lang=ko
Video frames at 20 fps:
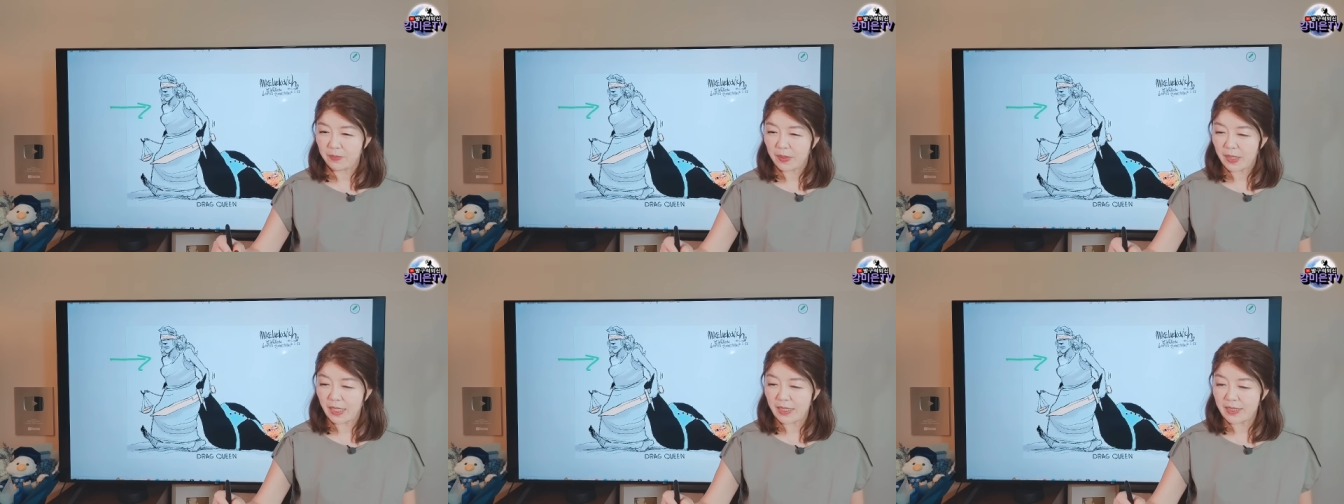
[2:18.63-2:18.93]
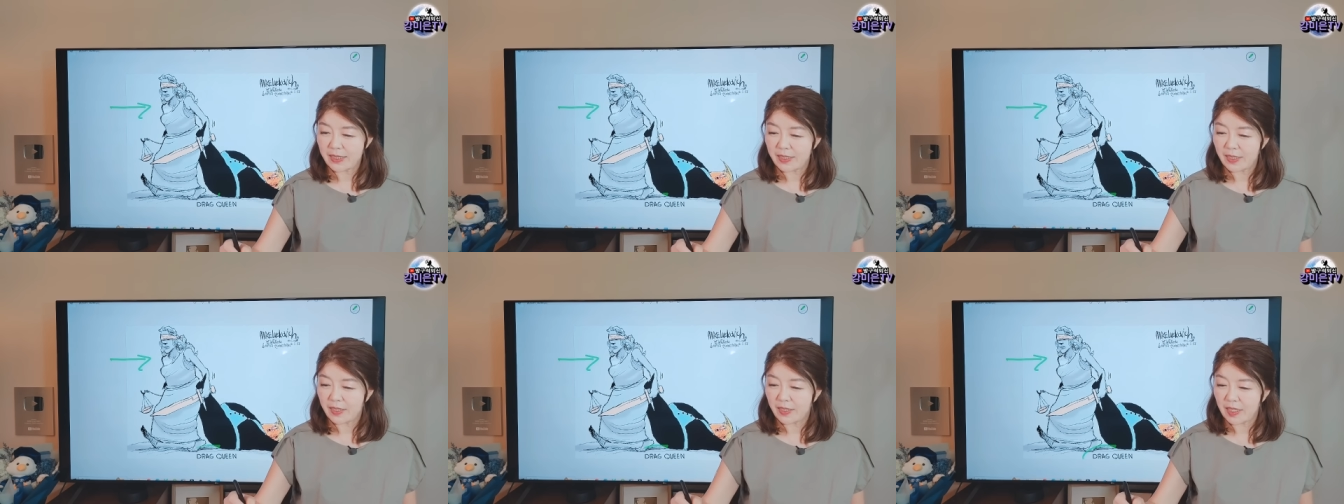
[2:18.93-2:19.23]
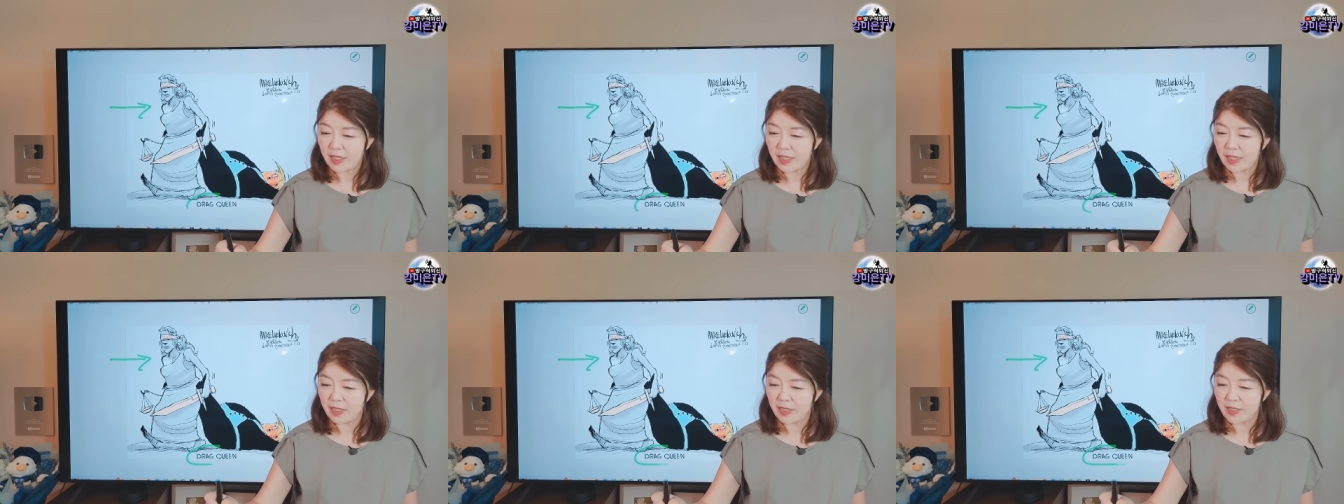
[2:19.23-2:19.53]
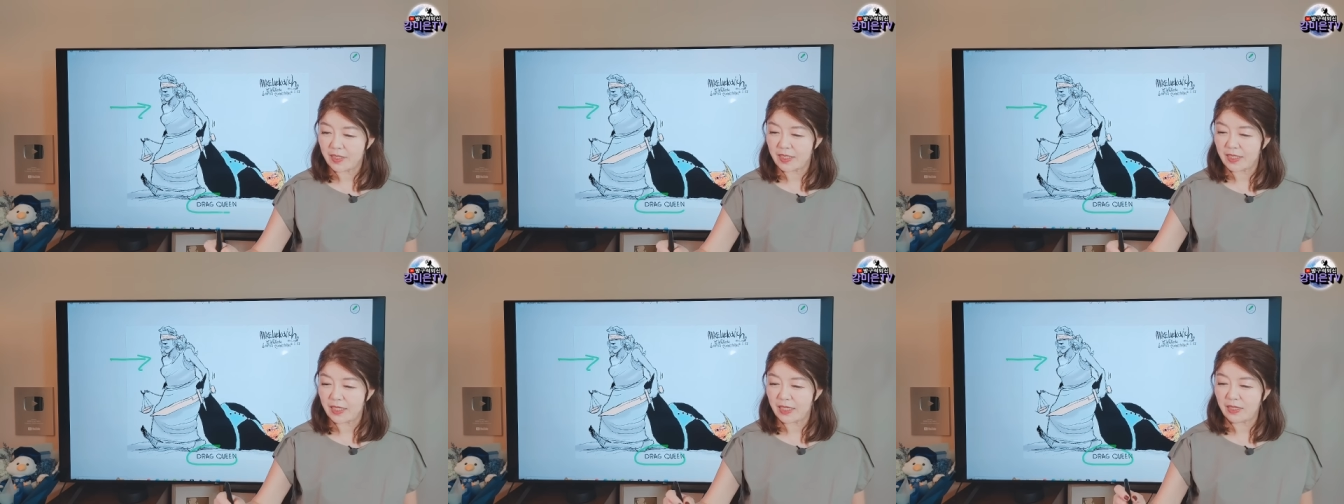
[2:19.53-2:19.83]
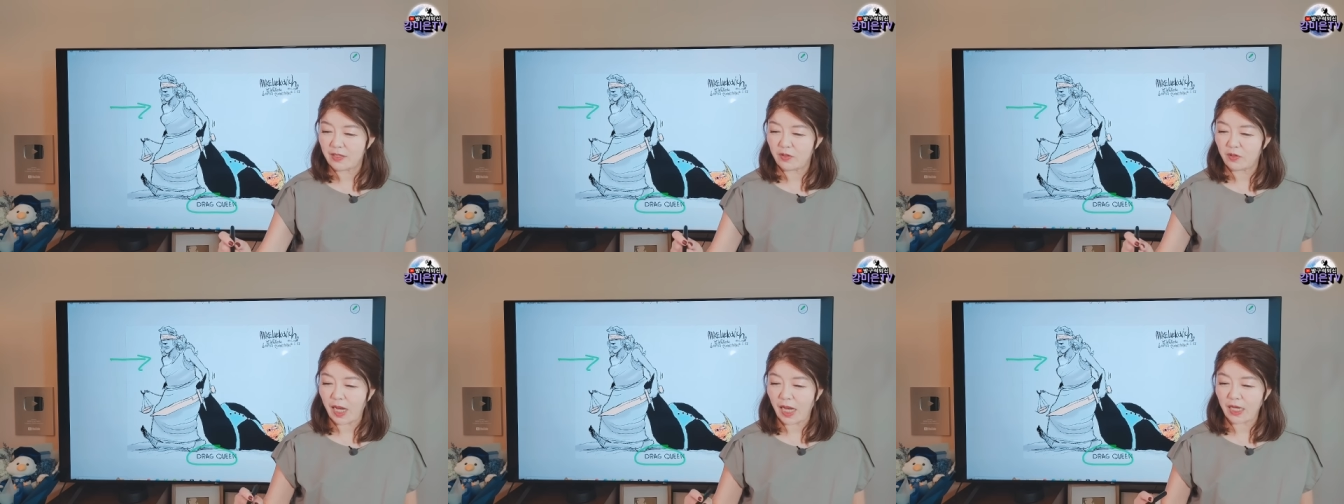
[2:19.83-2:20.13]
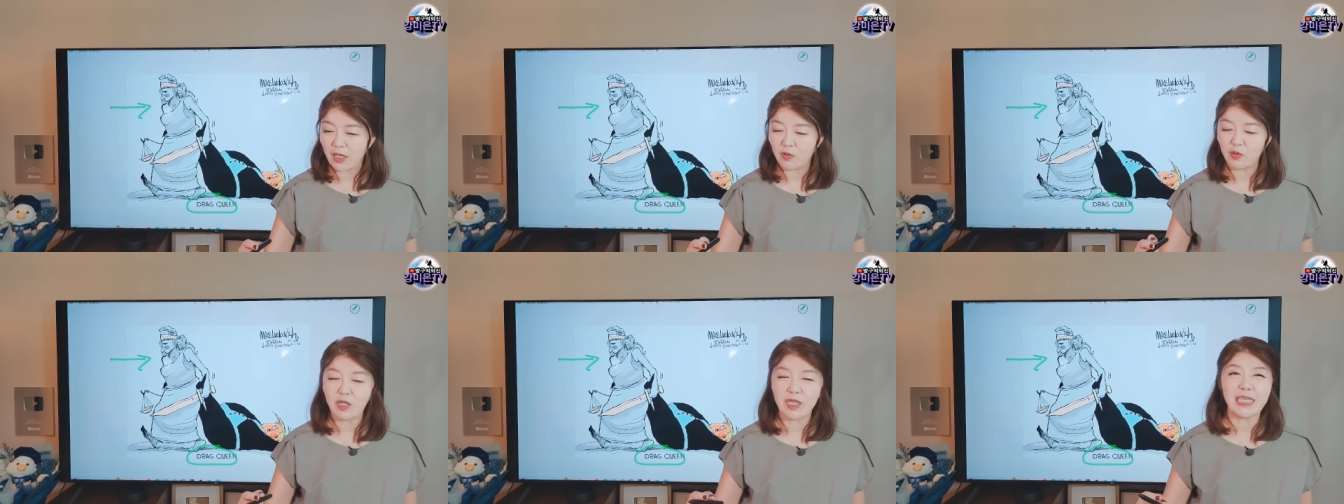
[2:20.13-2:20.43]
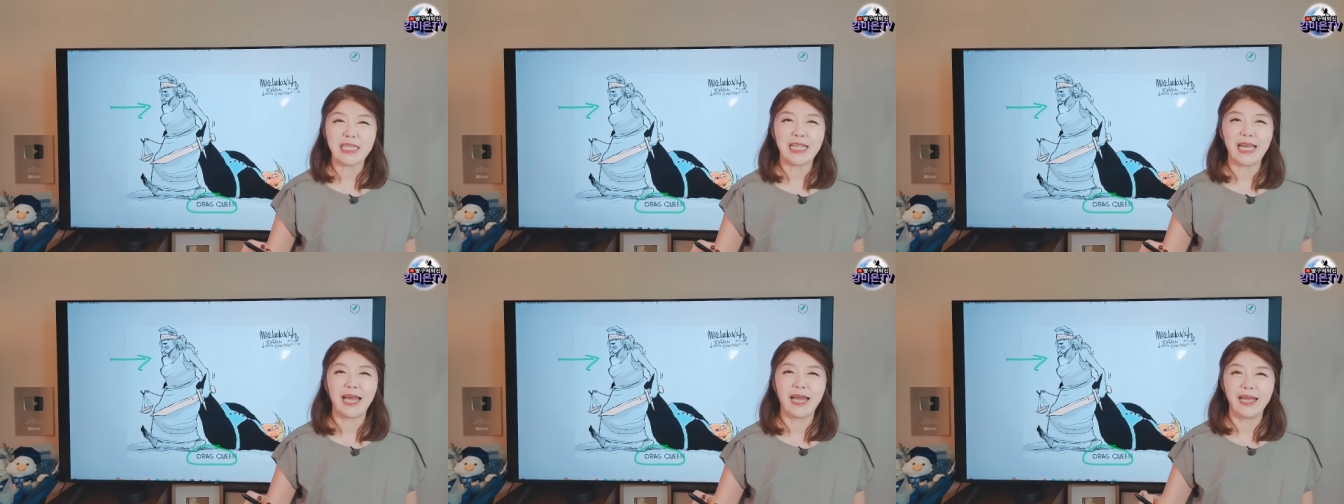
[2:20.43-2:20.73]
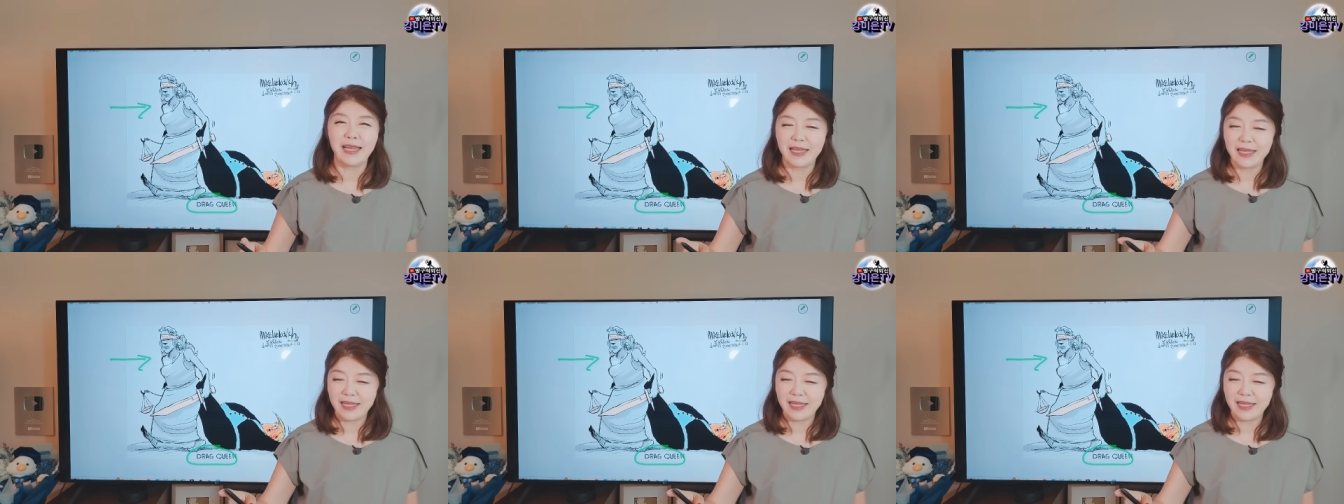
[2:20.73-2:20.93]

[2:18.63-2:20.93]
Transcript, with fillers: 그래서 정의의 여신이 드랙퀸이다.